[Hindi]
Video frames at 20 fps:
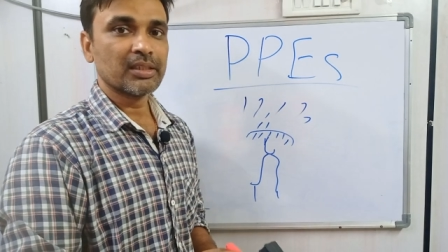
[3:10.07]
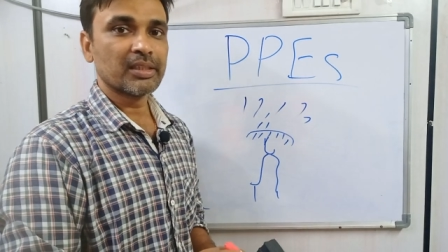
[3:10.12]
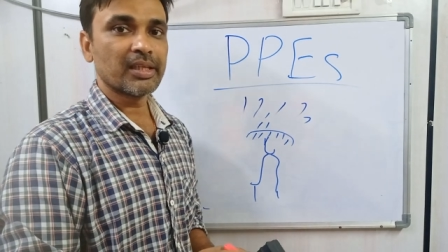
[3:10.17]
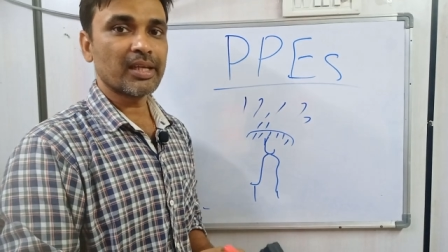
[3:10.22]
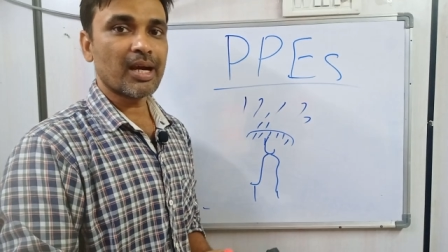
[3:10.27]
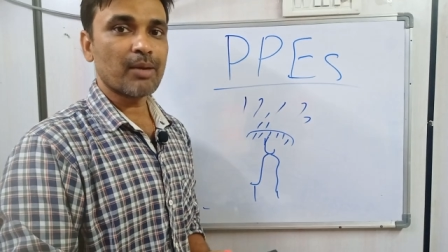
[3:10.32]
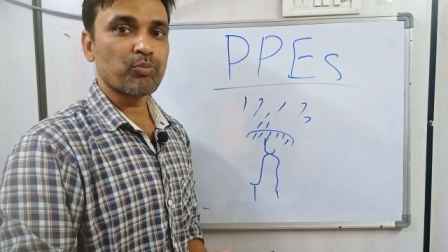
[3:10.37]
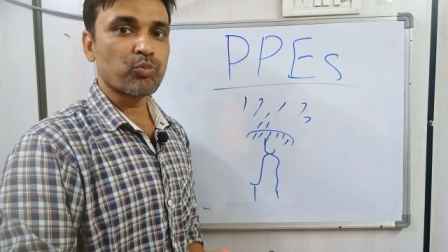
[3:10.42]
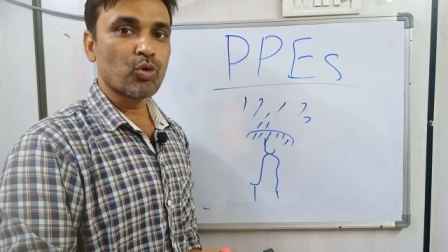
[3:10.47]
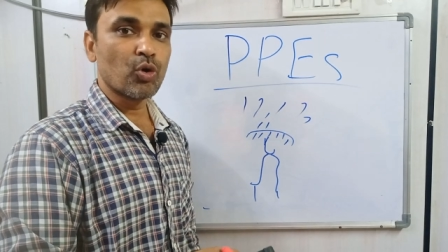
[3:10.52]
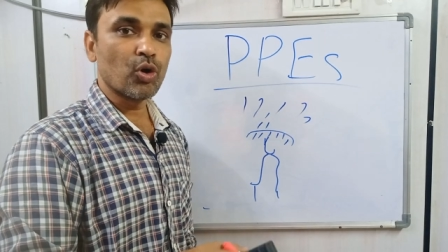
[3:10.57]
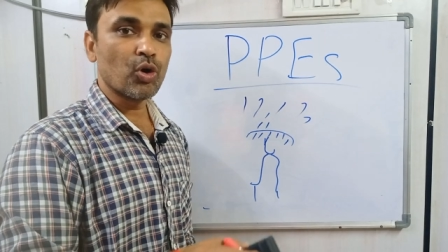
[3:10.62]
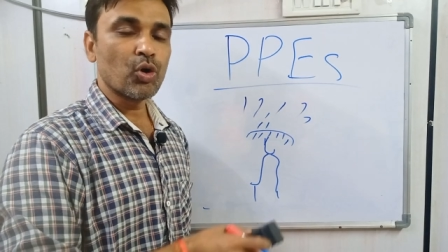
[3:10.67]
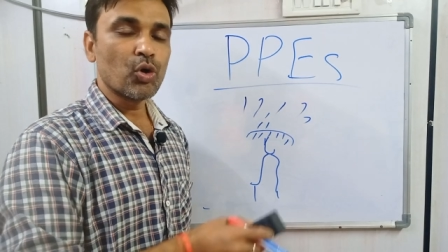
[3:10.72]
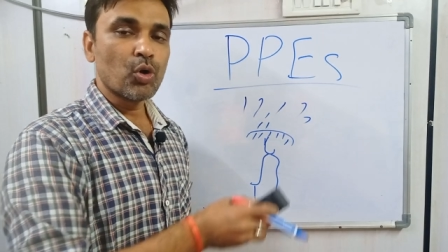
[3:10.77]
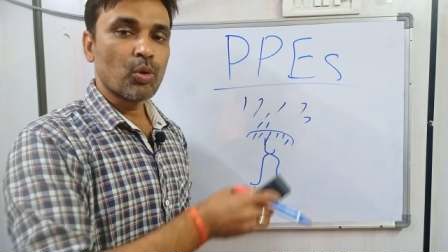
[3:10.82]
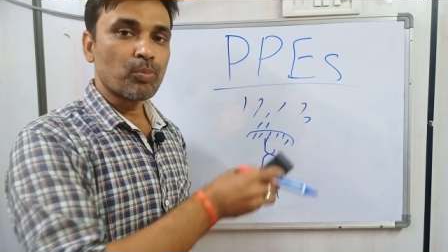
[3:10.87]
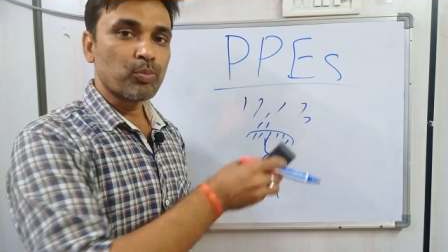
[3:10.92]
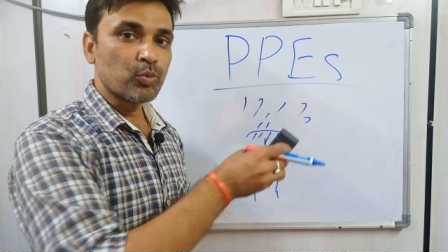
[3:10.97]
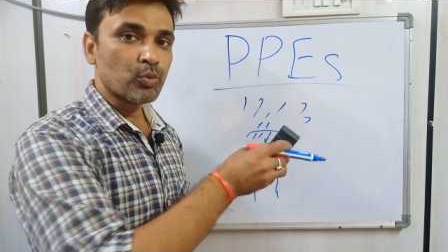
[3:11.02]
ये आपको
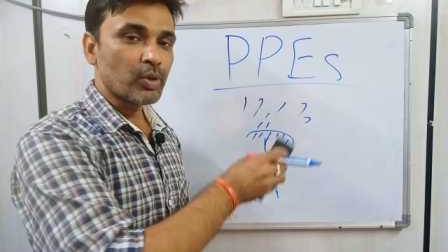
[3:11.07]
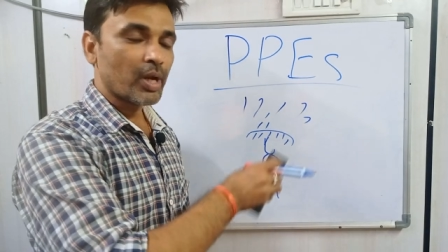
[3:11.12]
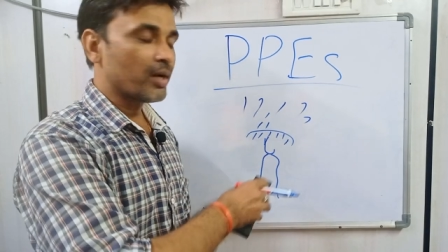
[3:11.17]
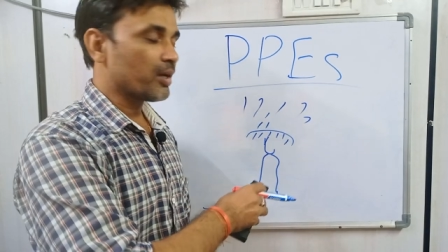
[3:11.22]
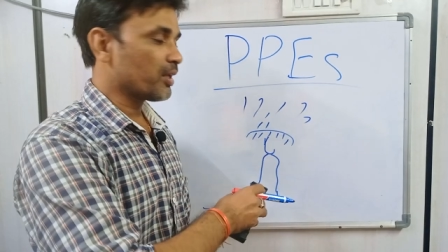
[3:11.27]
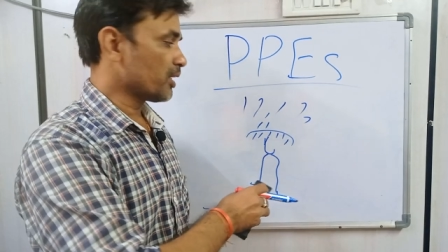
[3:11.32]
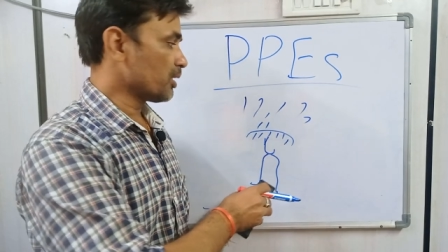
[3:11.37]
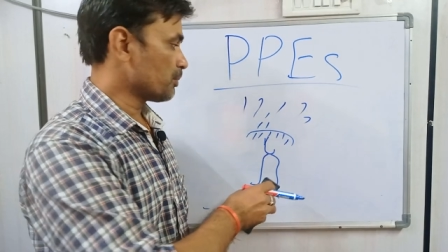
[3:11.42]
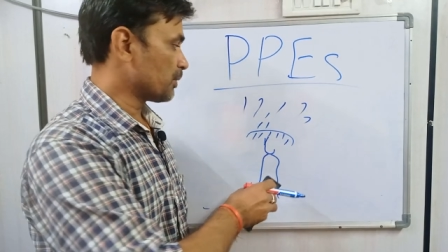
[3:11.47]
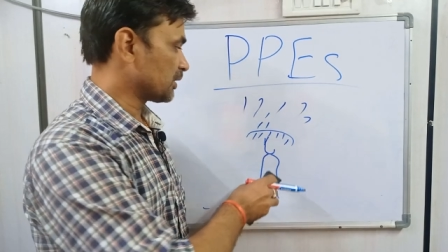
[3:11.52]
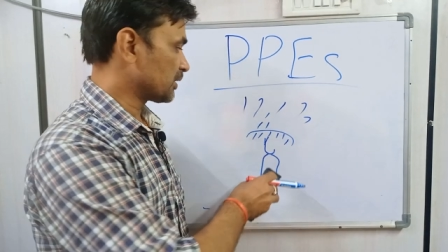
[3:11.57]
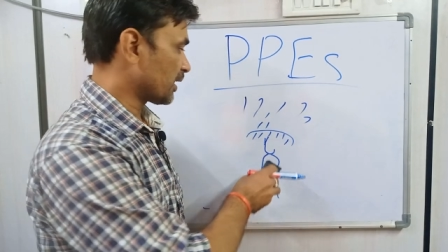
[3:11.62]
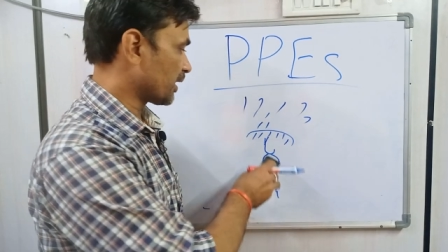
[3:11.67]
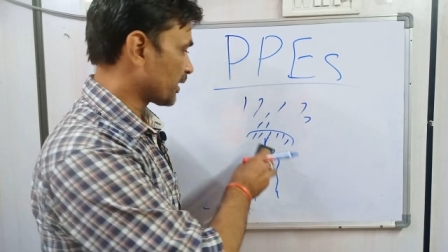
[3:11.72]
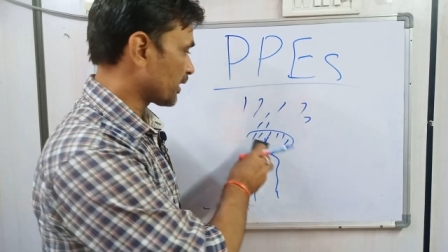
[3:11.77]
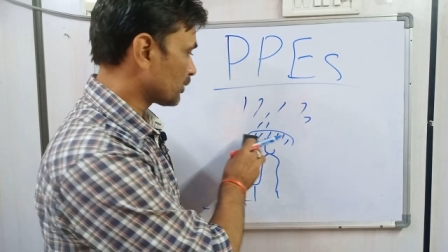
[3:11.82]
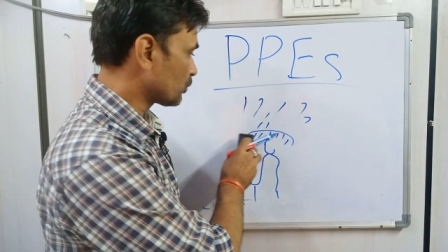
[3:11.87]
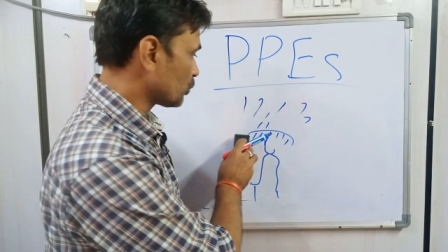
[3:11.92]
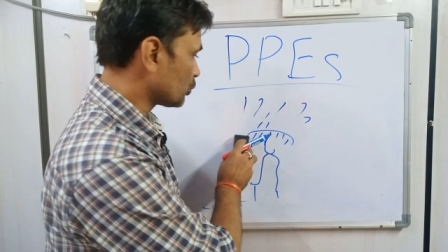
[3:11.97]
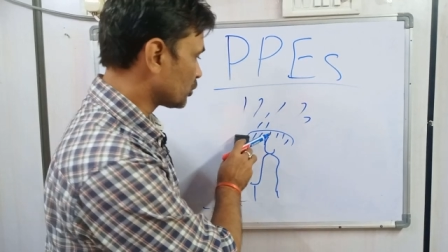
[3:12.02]
पूरा नहीं बचाएगा